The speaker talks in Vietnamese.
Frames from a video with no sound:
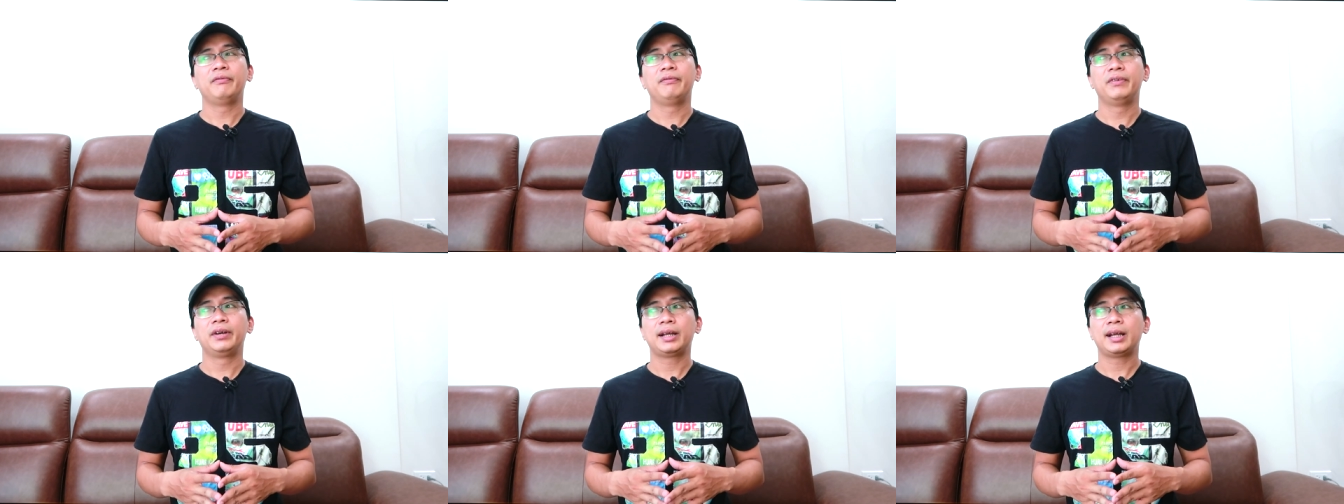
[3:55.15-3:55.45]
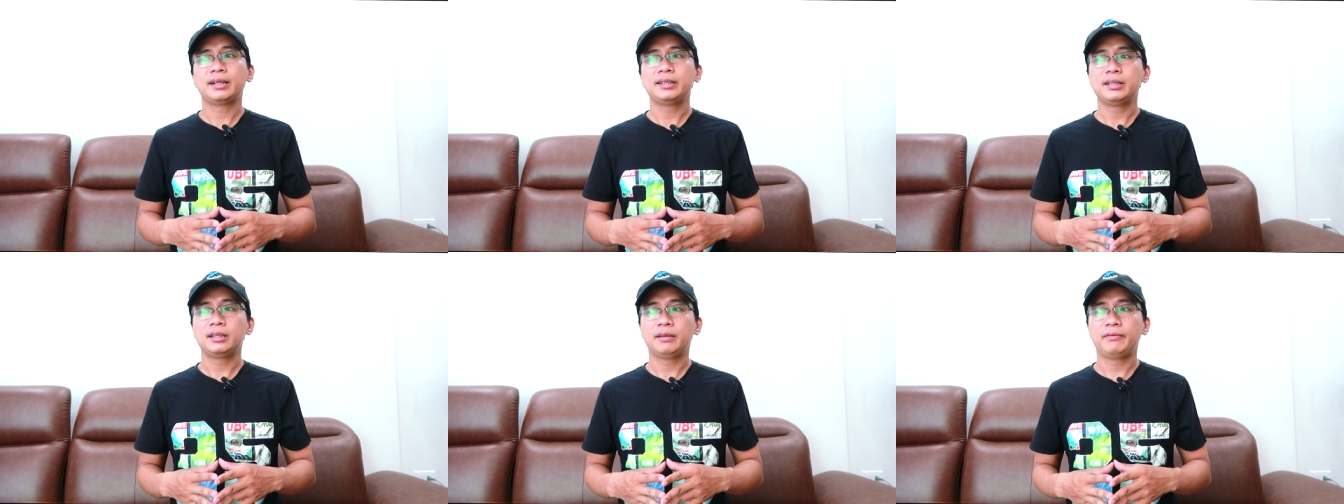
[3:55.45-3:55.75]
với
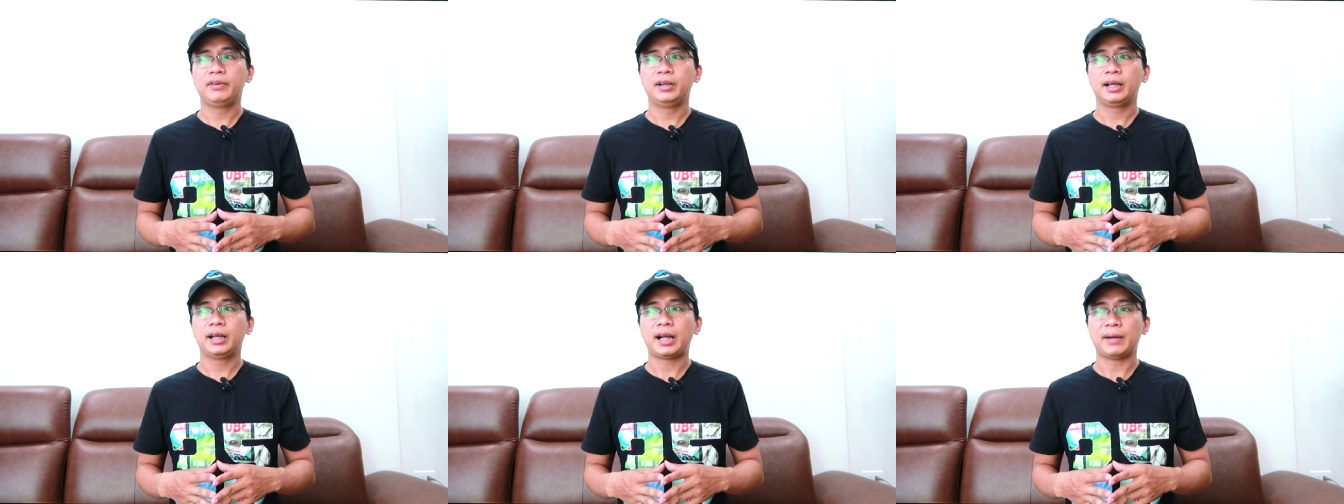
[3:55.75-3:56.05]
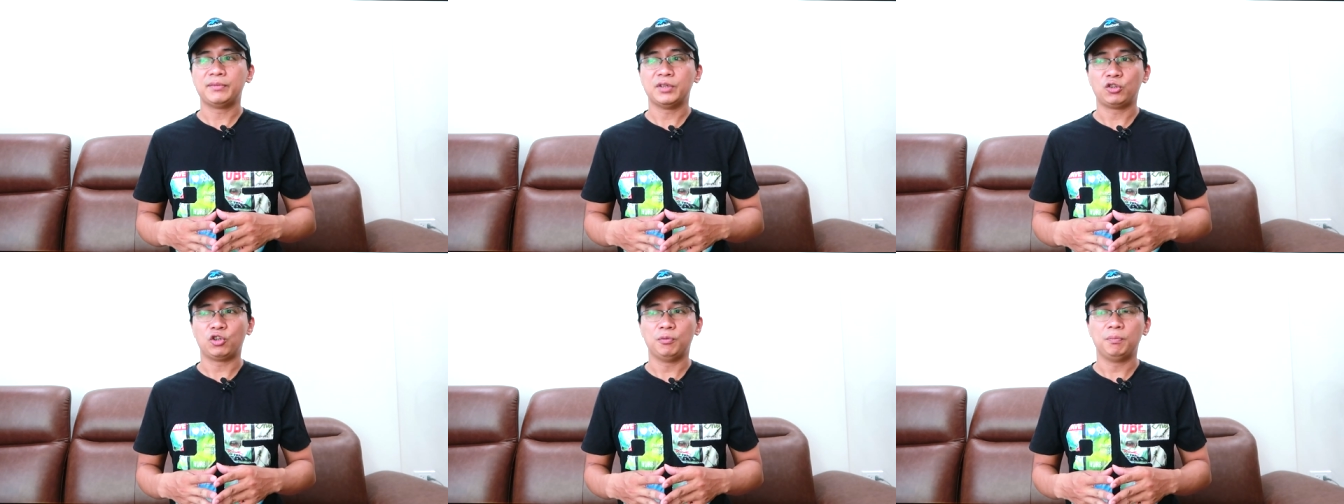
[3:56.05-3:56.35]
cái với cái
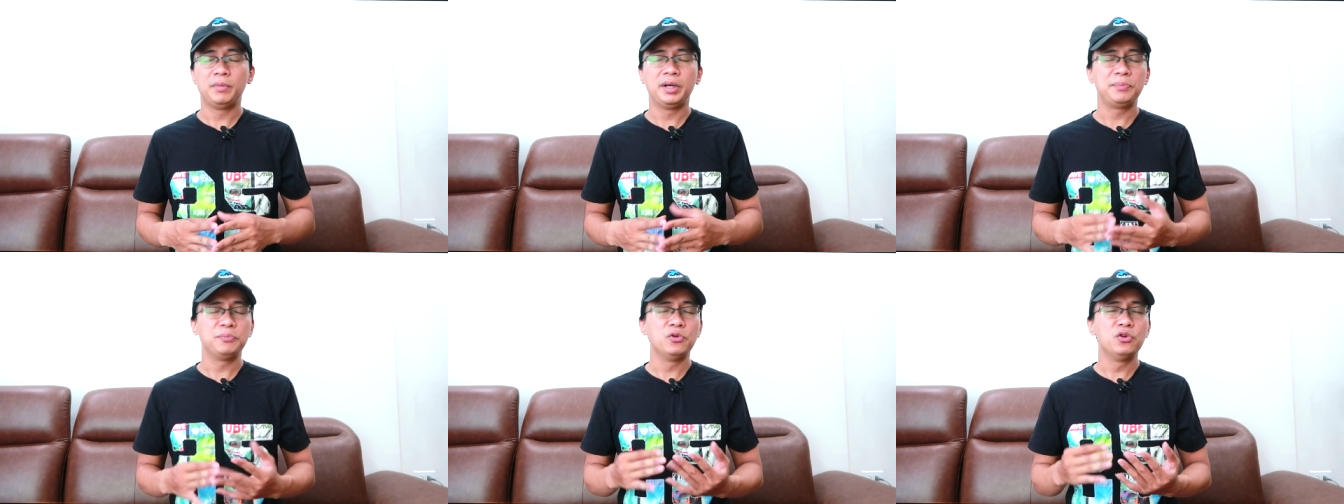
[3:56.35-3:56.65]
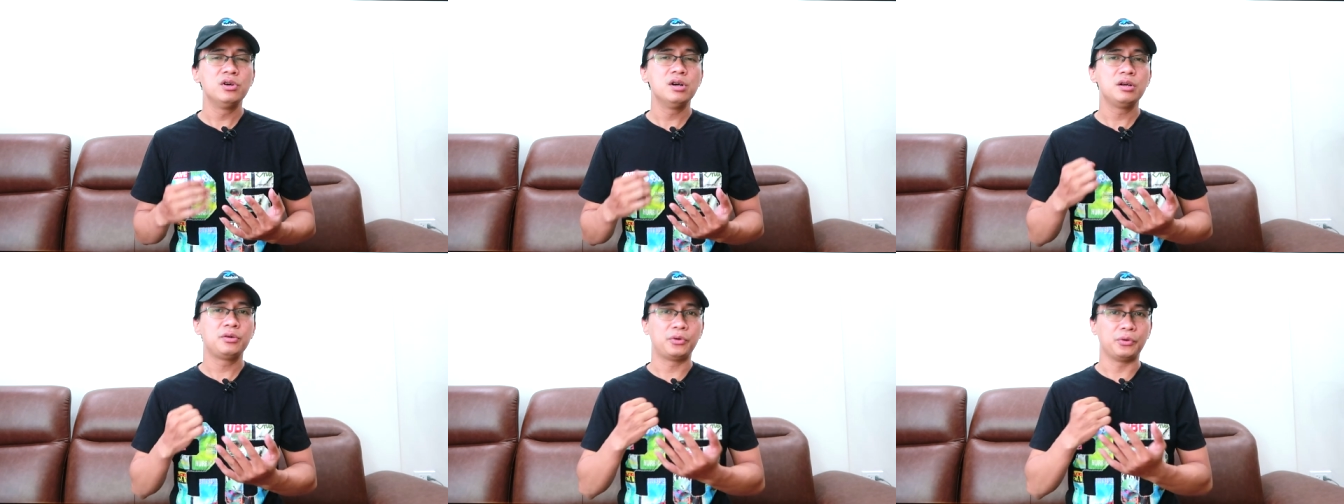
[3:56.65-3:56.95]
cảm nhận của mình
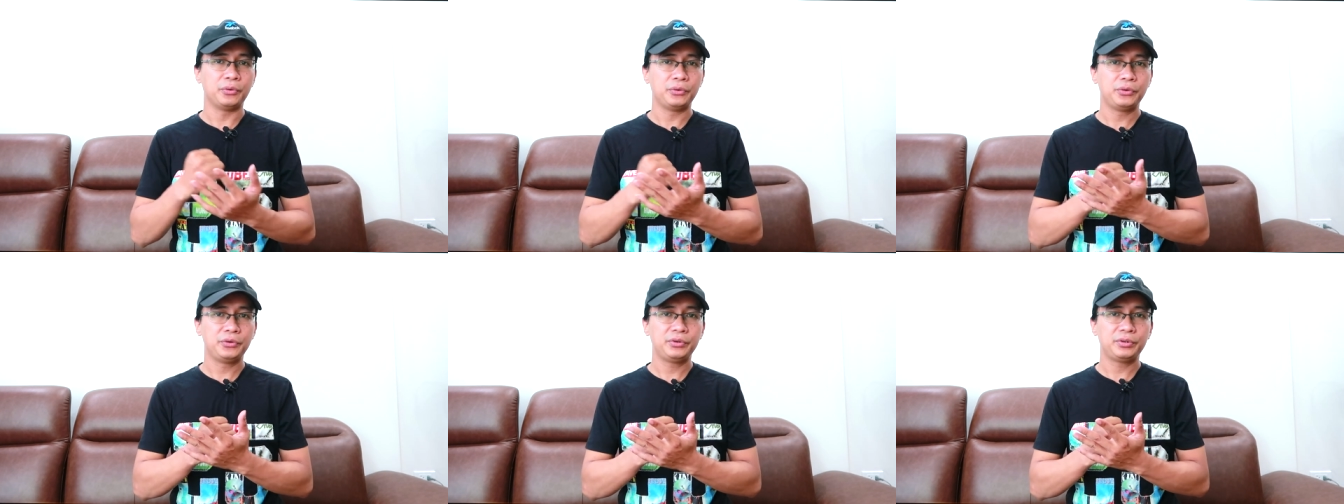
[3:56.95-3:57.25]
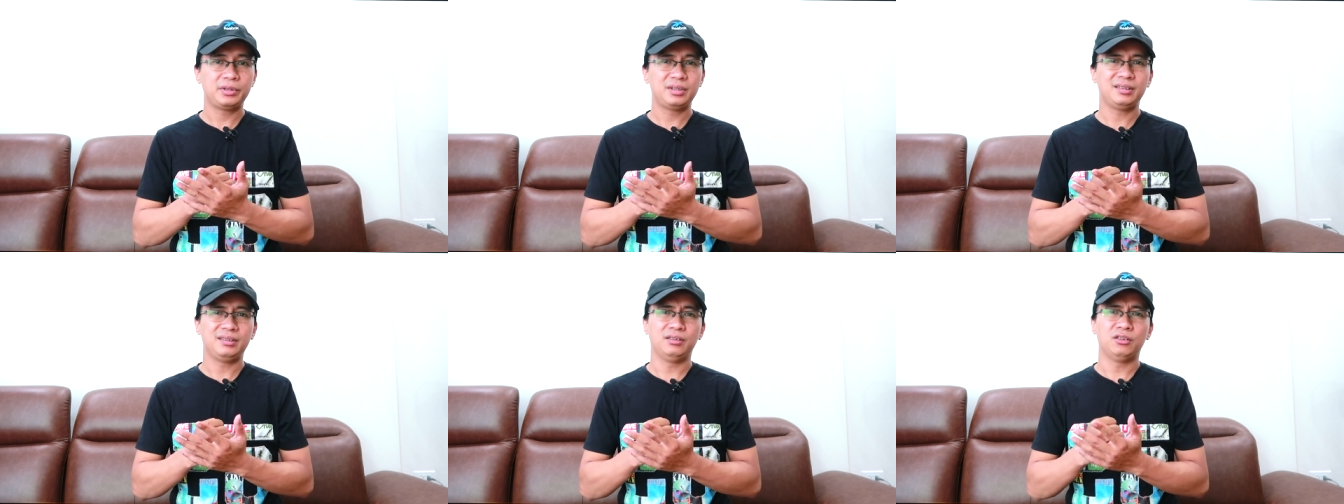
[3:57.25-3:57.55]
mùi hương của
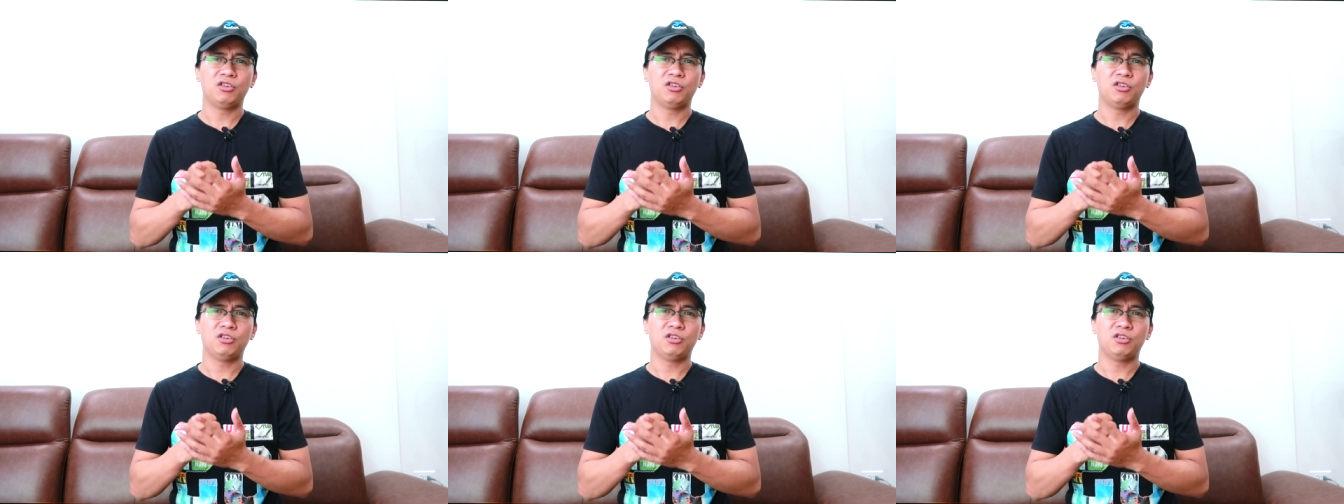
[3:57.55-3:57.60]
oud